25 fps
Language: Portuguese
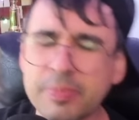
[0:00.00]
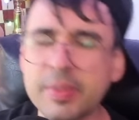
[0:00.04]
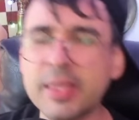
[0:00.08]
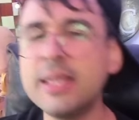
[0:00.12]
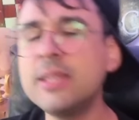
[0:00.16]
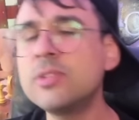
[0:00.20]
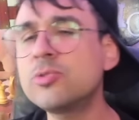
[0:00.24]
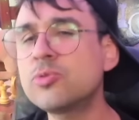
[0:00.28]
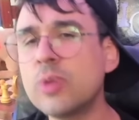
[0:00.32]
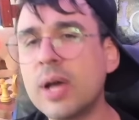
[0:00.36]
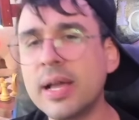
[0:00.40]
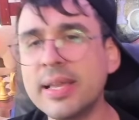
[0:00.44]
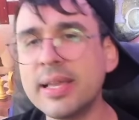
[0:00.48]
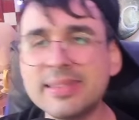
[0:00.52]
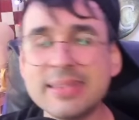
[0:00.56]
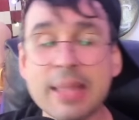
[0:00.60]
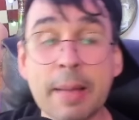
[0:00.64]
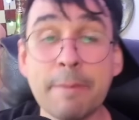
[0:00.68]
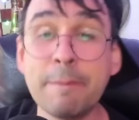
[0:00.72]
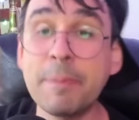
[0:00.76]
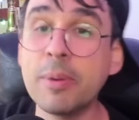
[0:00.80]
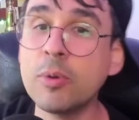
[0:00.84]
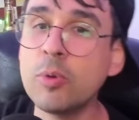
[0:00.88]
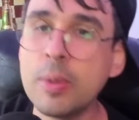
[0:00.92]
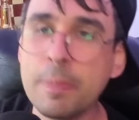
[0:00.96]
Isso aí tá
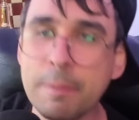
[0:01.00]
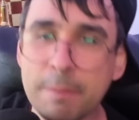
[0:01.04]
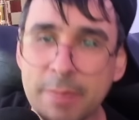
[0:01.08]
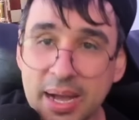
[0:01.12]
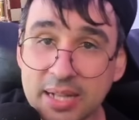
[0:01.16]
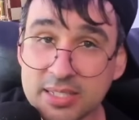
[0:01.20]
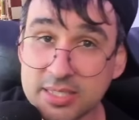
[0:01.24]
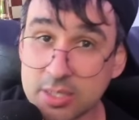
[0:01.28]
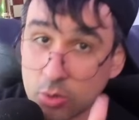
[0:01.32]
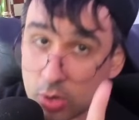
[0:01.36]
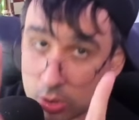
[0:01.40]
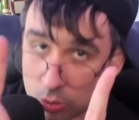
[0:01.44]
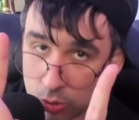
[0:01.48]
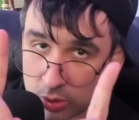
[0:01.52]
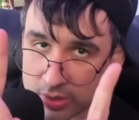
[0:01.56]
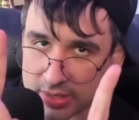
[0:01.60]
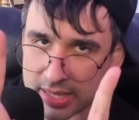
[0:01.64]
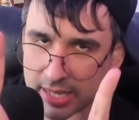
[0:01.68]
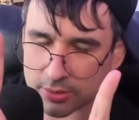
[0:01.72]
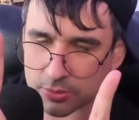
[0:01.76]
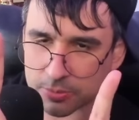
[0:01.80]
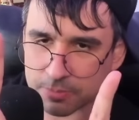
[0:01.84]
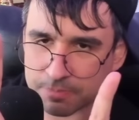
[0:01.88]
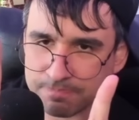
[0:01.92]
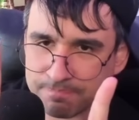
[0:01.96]
pelo empate. Agora
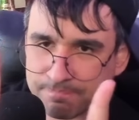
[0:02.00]
cuidado.